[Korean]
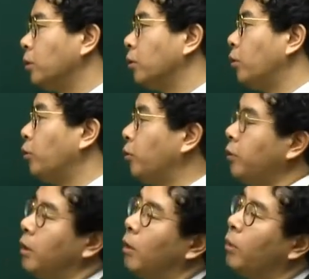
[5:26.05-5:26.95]

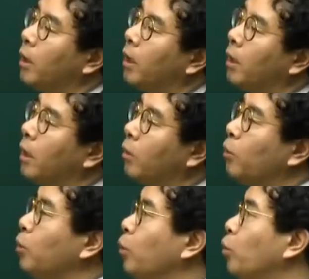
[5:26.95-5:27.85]
서류를 내놔라
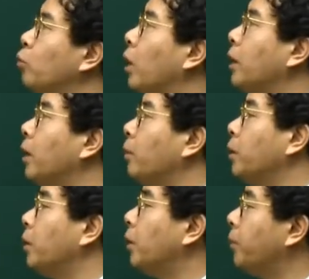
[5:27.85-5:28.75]
라고
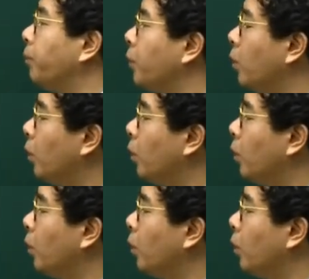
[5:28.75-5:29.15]
요구한다면